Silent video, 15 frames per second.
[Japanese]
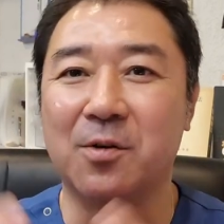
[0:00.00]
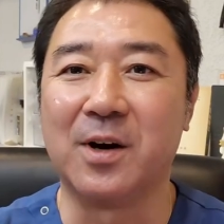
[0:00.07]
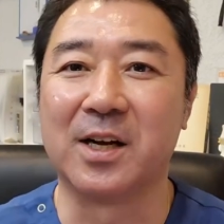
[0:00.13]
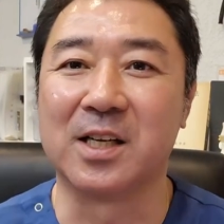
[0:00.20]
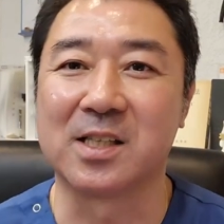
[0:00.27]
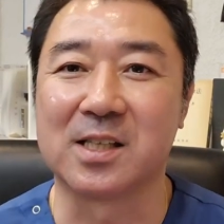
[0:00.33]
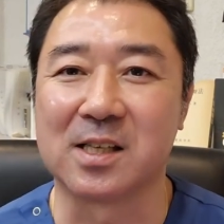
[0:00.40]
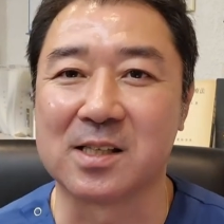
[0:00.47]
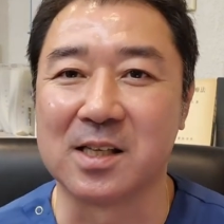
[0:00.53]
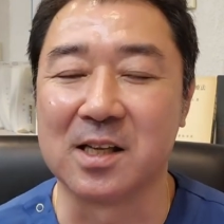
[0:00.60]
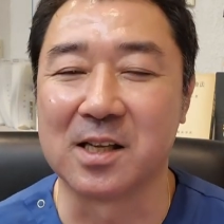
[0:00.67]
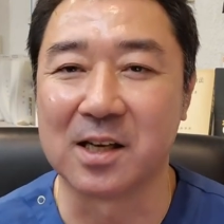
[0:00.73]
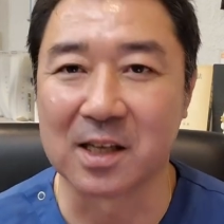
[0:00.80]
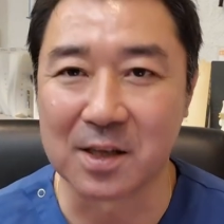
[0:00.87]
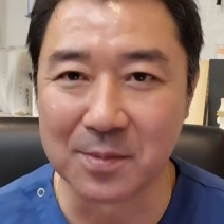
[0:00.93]
お話しさせて
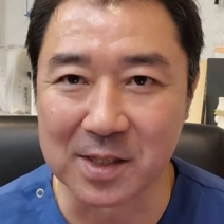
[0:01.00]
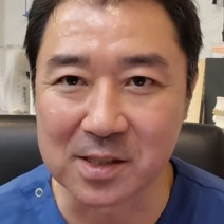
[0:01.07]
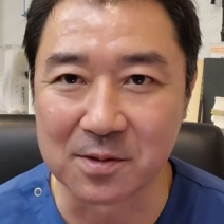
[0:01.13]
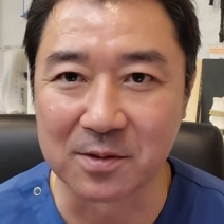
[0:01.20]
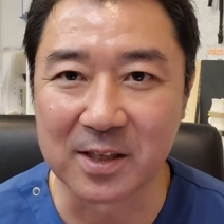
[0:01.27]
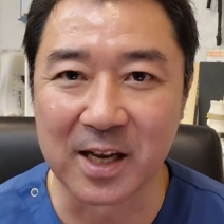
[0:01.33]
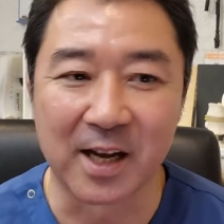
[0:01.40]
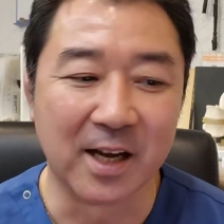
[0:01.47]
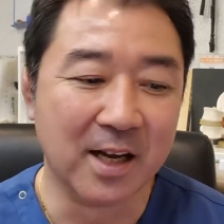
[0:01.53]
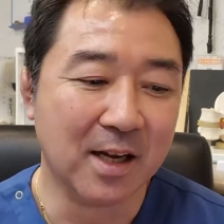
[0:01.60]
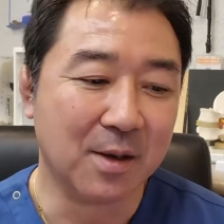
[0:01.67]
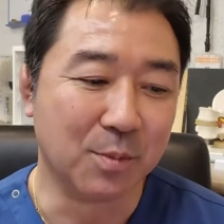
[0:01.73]
いただきますので、